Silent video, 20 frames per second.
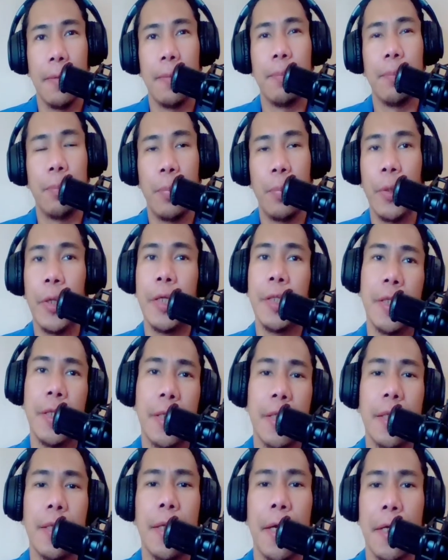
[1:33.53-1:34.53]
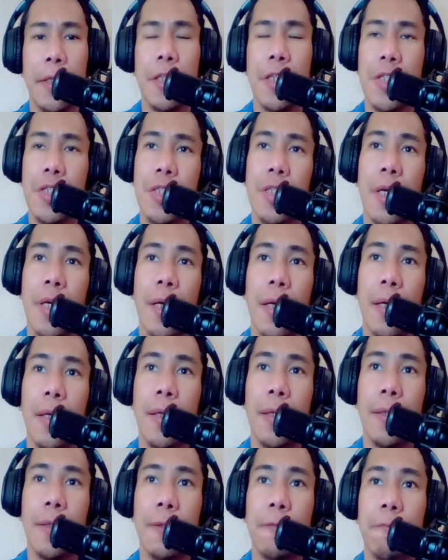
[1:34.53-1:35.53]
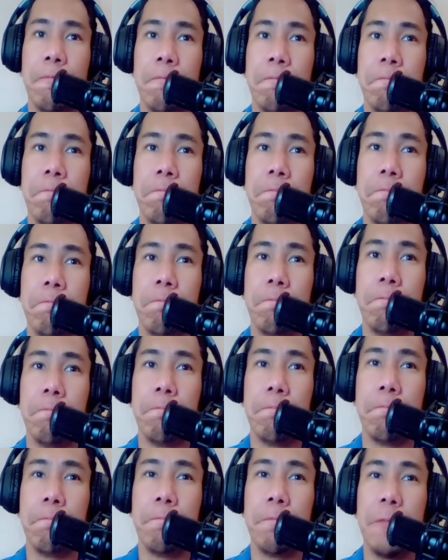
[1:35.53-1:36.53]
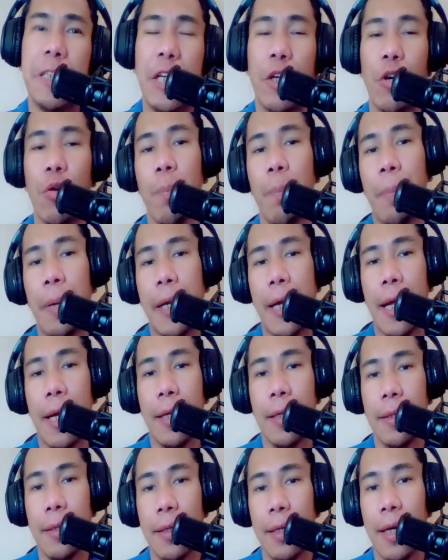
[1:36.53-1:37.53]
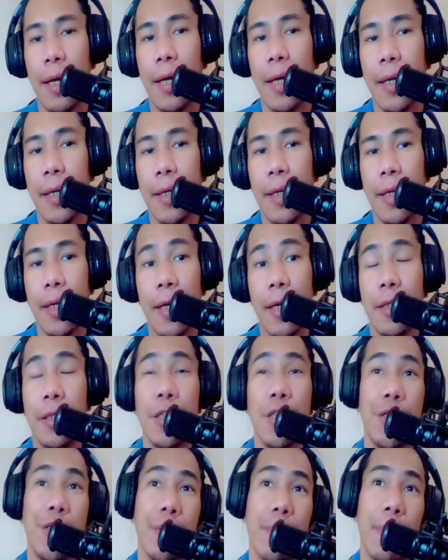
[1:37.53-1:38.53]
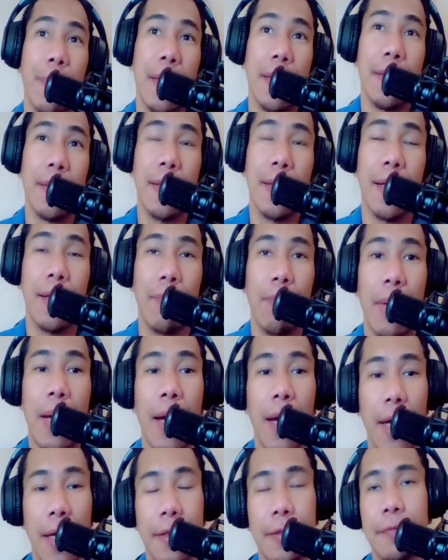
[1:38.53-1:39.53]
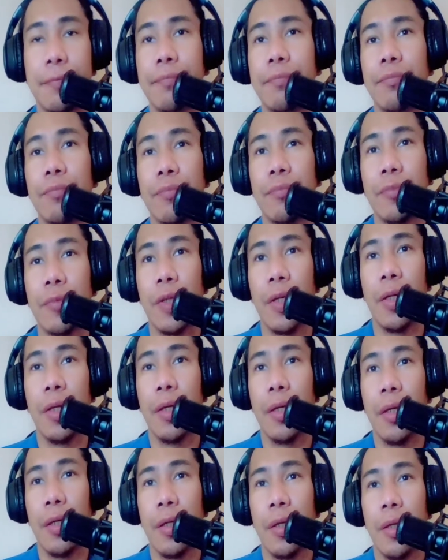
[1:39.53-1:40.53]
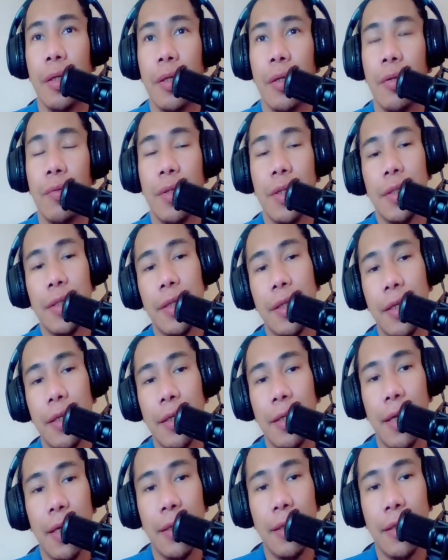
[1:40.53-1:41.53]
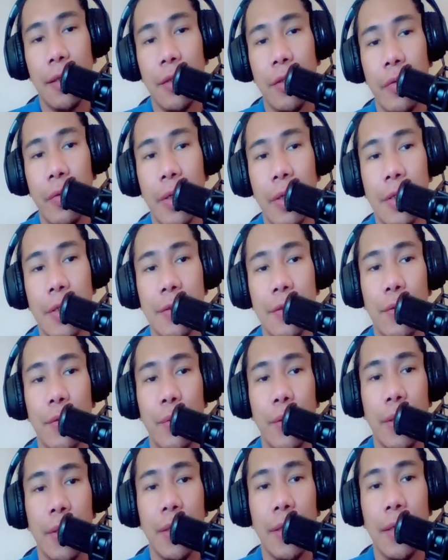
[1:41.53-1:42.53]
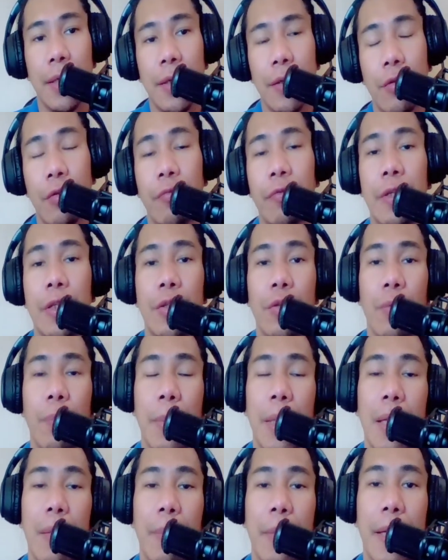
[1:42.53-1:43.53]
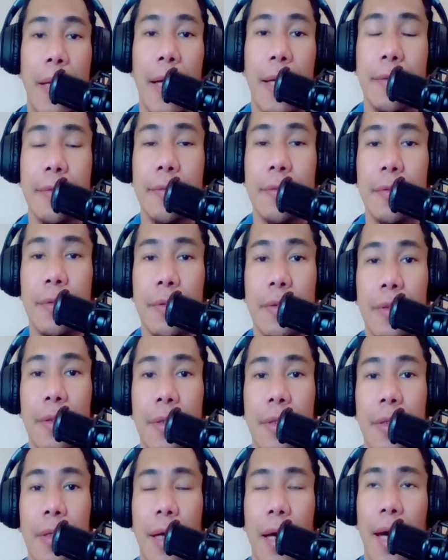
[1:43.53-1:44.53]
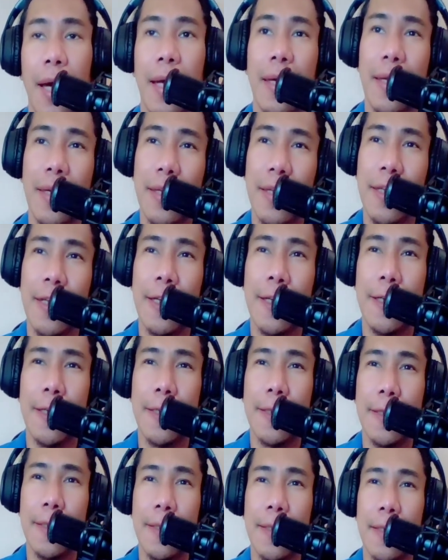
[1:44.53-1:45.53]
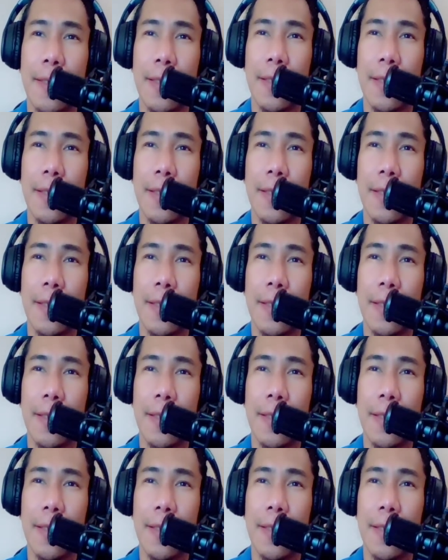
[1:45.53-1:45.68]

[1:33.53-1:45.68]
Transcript: Pwede rin natin siyang ikumpara kay uh, ah, DJ Bantag. Bakit? Kung titignan natin yung history ni Jovito Palparan ay uh,